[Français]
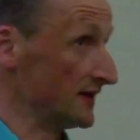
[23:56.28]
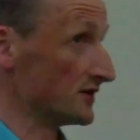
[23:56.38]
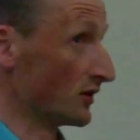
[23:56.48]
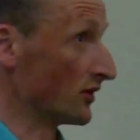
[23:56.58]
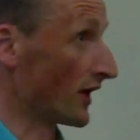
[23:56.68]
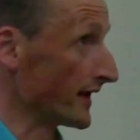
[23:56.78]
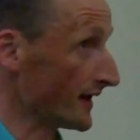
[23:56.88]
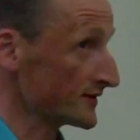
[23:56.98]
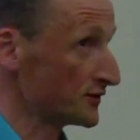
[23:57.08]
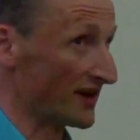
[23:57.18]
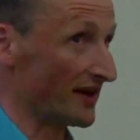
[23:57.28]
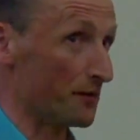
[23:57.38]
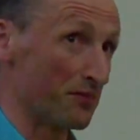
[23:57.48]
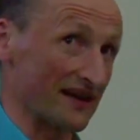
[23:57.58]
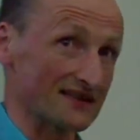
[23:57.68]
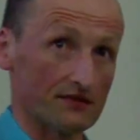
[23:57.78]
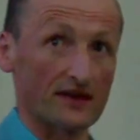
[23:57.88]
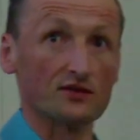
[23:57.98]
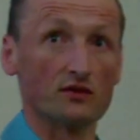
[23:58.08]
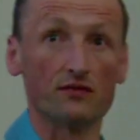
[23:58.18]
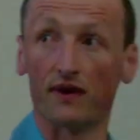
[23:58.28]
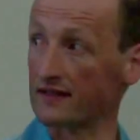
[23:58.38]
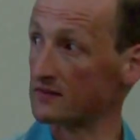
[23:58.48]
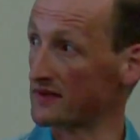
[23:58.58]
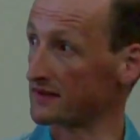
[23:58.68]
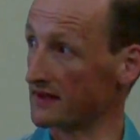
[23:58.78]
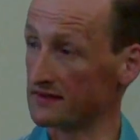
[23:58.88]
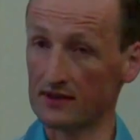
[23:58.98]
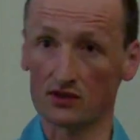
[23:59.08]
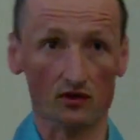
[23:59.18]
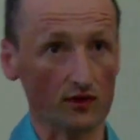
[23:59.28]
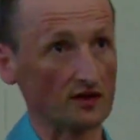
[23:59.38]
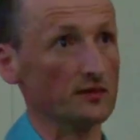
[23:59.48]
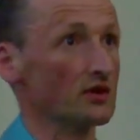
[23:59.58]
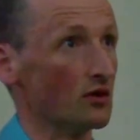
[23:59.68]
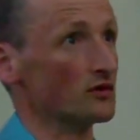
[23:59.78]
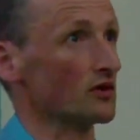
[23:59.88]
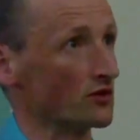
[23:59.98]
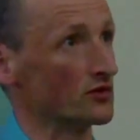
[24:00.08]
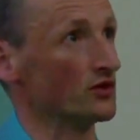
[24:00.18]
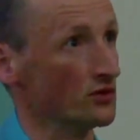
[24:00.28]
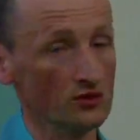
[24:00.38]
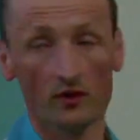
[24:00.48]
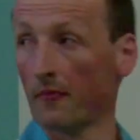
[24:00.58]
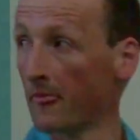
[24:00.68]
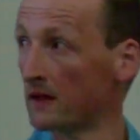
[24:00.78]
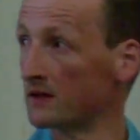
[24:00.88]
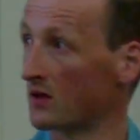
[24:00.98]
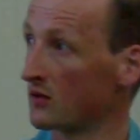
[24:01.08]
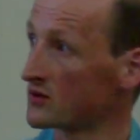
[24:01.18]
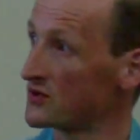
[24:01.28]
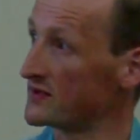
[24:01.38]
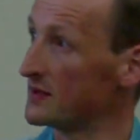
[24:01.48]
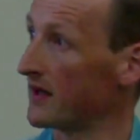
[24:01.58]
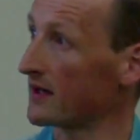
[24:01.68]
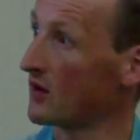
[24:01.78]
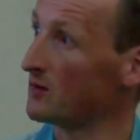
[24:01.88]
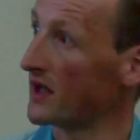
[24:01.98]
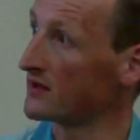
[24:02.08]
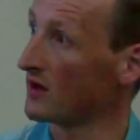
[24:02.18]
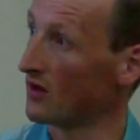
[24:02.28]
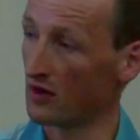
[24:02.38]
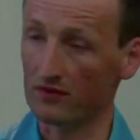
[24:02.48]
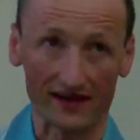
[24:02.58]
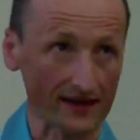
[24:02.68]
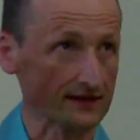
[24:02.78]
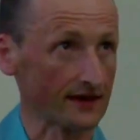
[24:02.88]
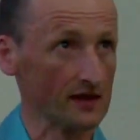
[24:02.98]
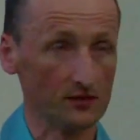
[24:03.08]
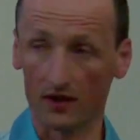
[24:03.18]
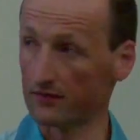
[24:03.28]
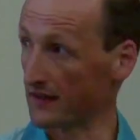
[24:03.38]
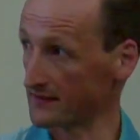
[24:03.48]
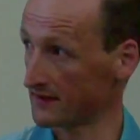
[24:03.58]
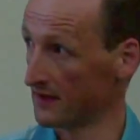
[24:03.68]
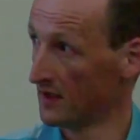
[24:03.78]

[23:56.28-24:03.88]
dit encore rien sur la préservation de phase, parce qu'ici, je vois des micro-ondes en continu, donc je ne sais pas combien de temps elle va garder réellement la phase.